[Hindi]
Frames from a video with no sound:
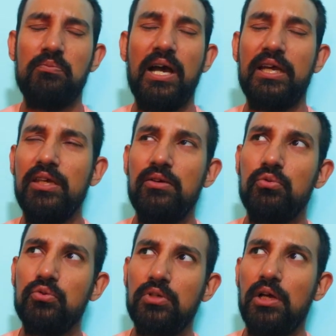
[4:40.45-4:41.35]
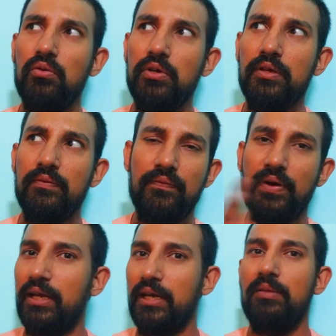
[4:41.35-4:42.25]
बाकी उसका कोई
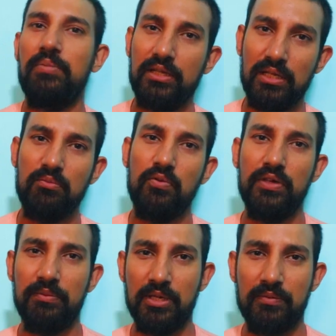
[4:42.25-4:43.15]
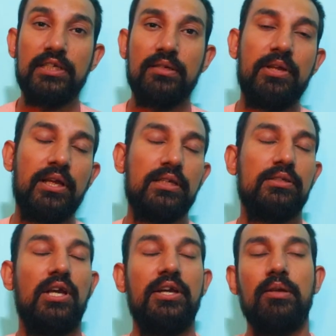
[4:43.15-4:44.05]
फर्क नहीं पड़ता है मूवी में तो जैसा मैंने कहा
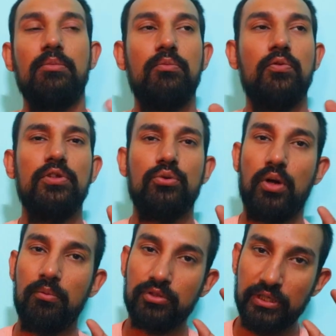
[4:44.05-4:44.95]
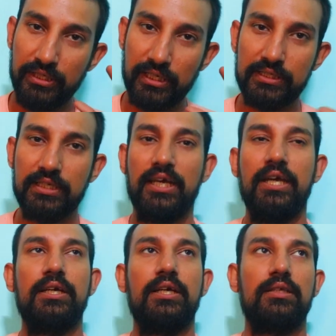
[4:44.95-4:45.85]
स्टार्टिंग में मूवी थोड़ा बहुत इंटरेस्ट
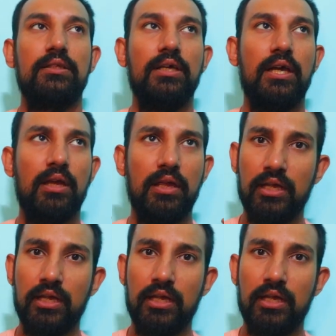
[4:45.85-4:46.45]
क्रिएट करती है